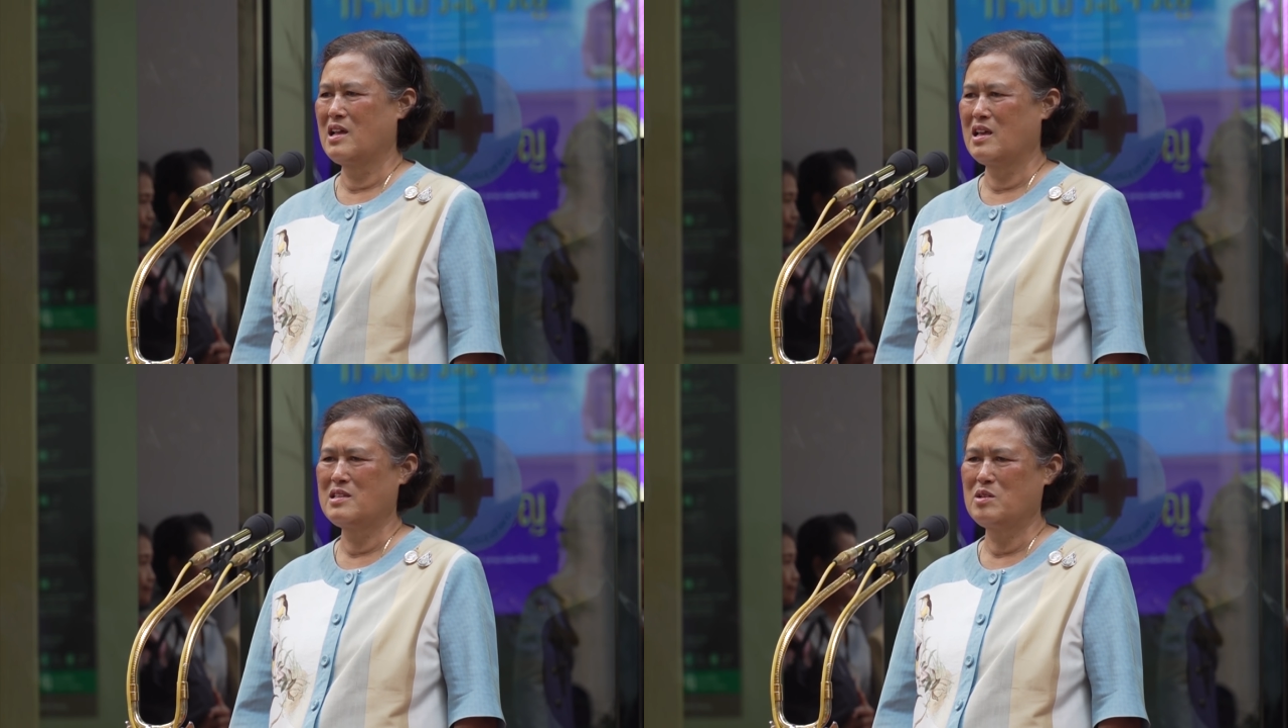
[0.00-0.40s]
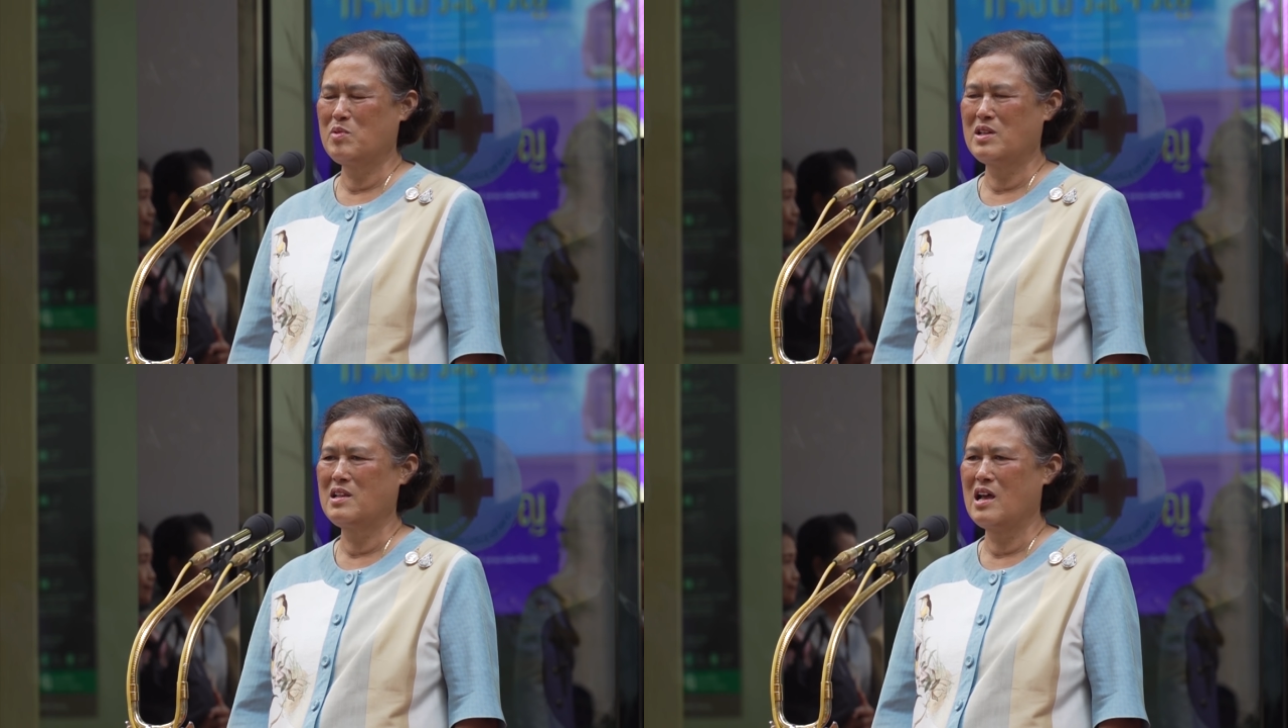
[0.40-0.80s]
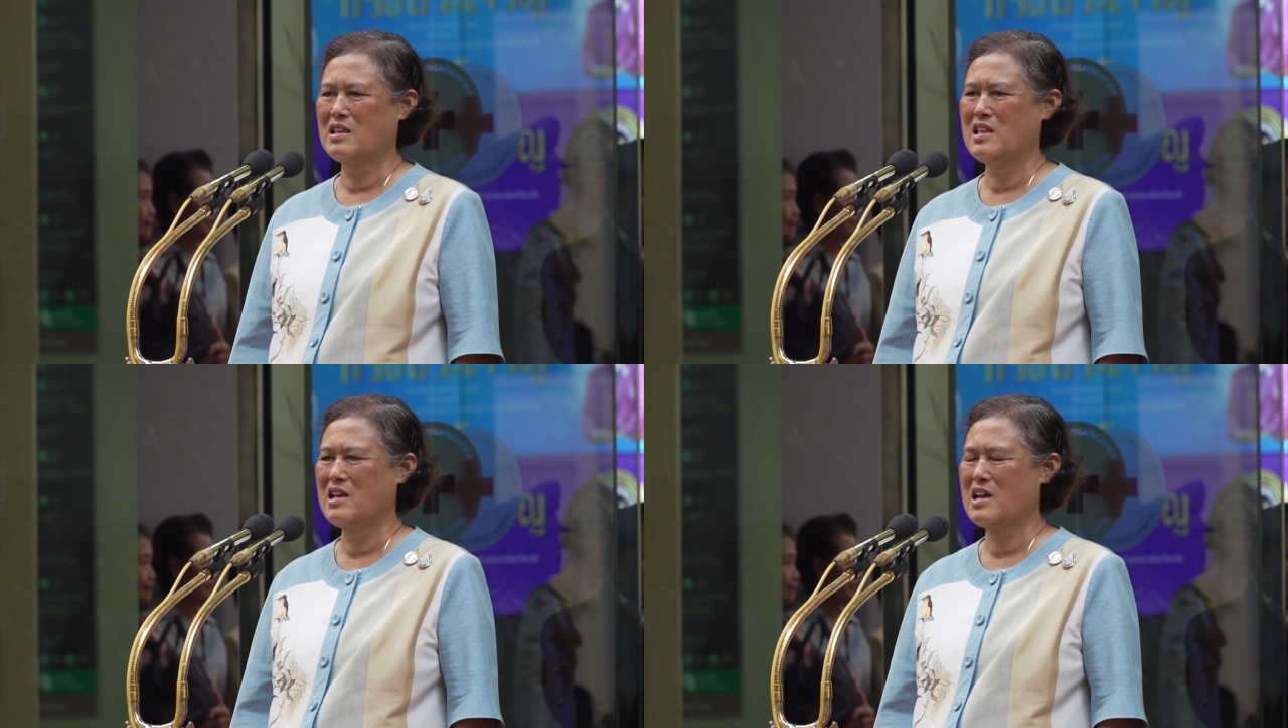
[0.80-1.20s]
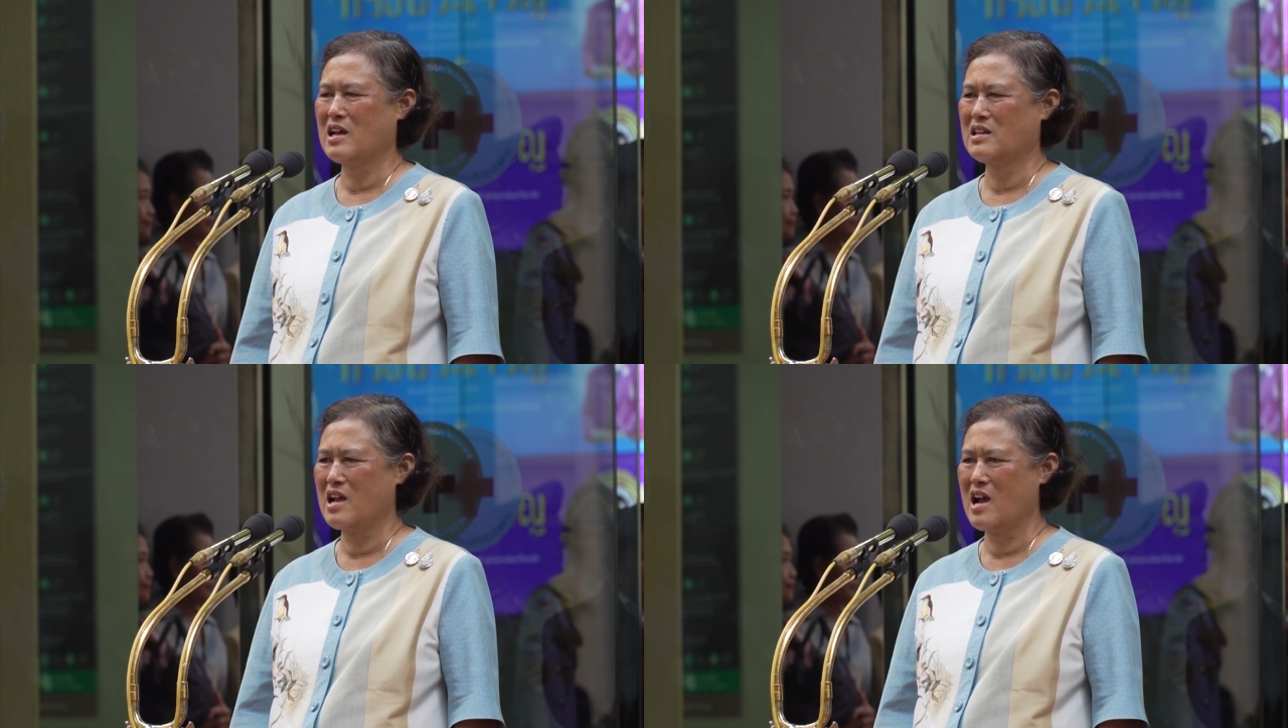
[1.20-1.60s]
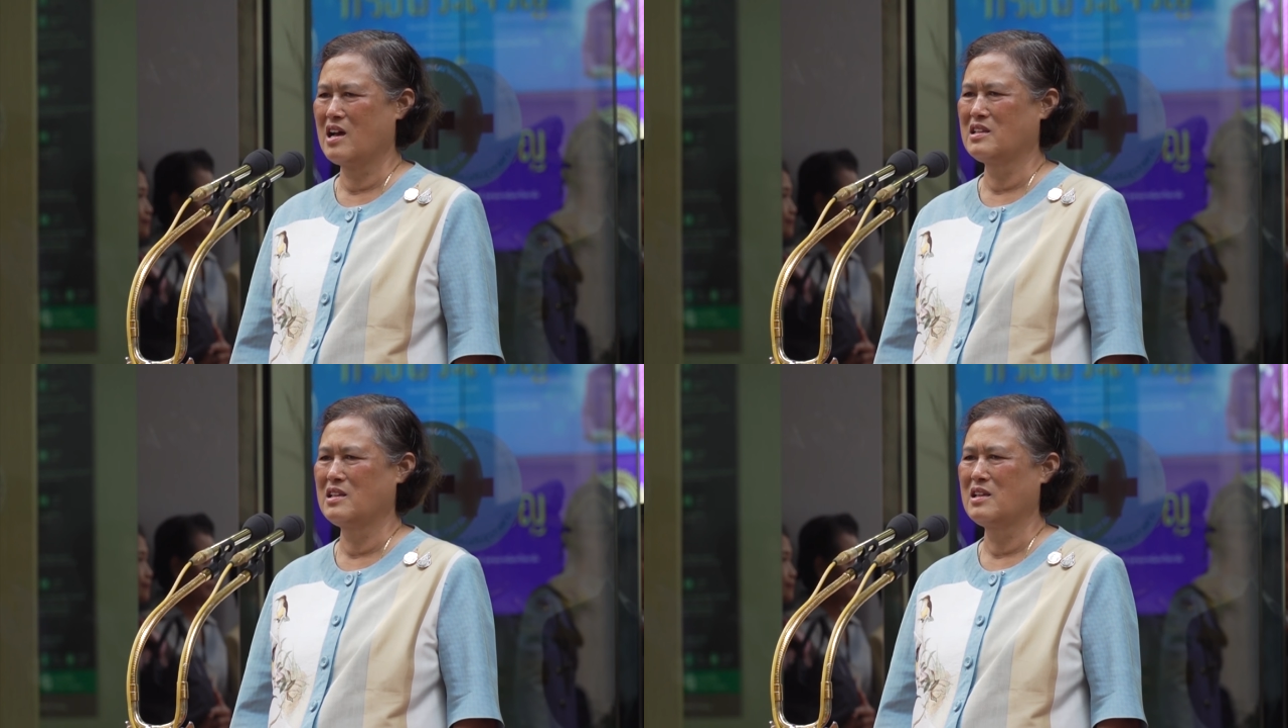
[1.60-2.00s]
ในชีวิตหน้าที่การ
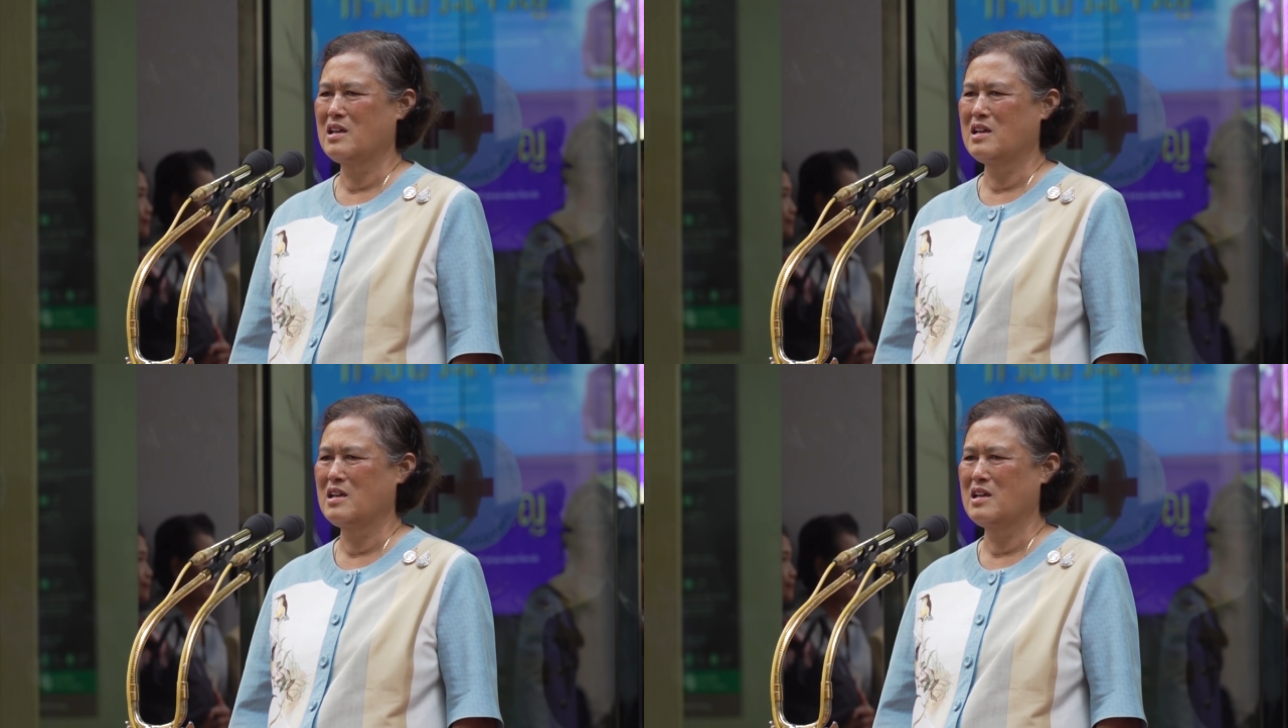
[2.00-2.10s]
งาน